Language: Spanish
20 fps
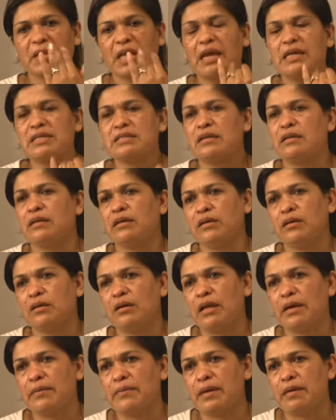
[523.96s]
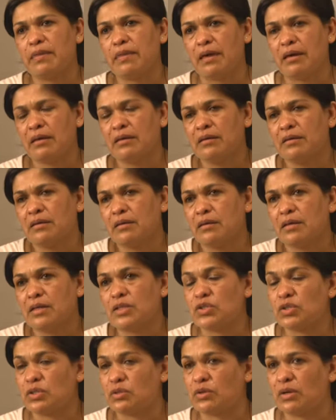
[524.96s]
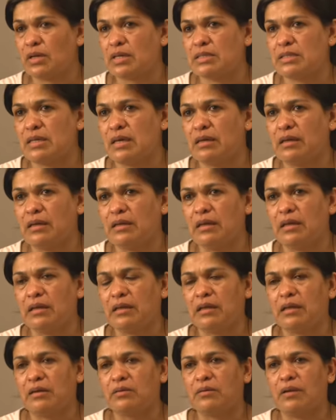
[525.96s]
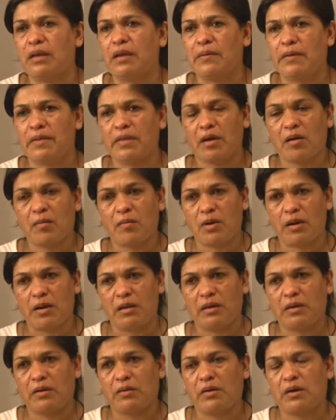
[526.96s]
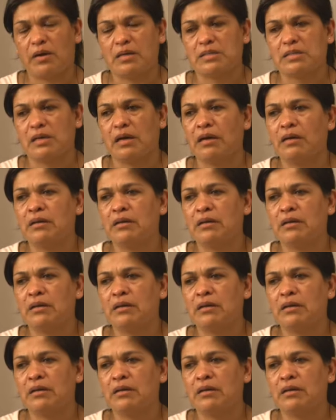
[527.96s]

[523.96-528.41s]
Ella eligió la vida y yo tengo que seguir eligiendo la vida como la eligió ella.